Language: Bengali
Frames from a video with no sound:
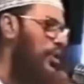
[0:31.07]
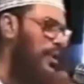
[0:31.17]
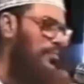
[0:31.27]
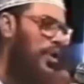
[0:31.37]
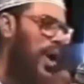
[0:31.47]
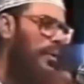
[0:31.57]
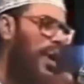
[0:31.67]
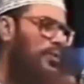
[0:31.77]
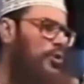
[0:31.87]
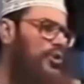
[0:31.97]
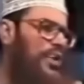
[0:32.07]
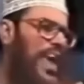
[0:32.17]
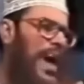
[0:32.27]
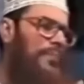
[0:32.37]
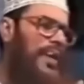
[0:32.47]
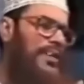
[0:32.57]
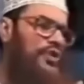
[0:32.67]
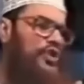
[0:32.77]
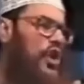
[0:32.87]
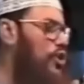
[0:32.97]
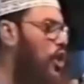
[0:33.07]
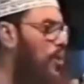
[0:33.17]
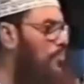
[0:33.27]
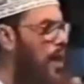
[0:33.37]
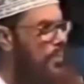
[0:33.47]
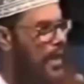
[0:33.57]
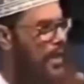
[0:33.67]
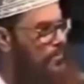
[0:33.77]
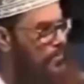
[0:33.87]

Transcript: যদি মোকাবেলা করতে না পারেন সক্ষম ভাবে